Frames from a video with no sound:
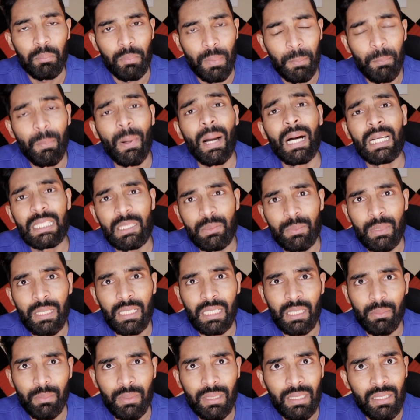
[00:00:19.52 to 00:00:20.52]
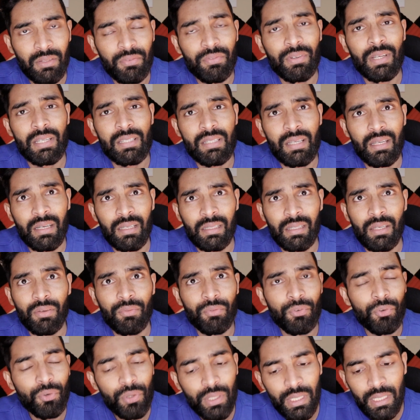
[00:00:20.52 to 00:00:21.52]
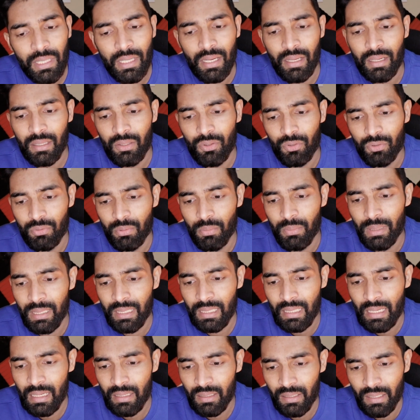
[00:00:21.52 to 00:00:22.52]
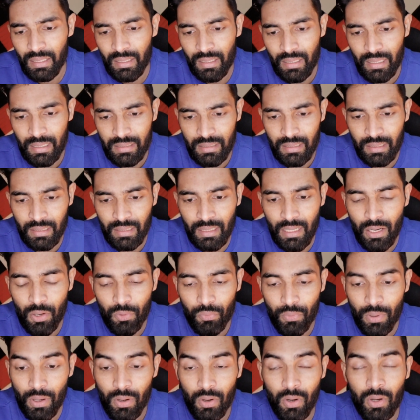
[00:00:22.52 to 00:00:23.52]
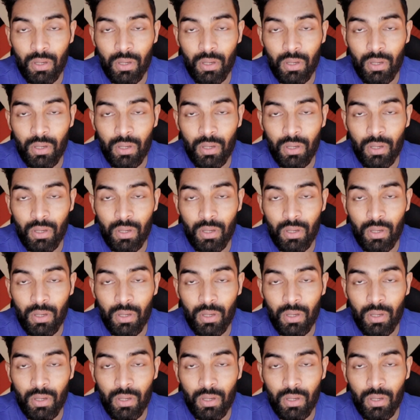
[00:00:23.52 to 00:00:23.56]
पाँच मिनट तक मैं रिफ्रेश कर रहा था व्यू ही नहीं आ रहे थे उसमें मैंने कहा कि यार ऐसा क्या हुआ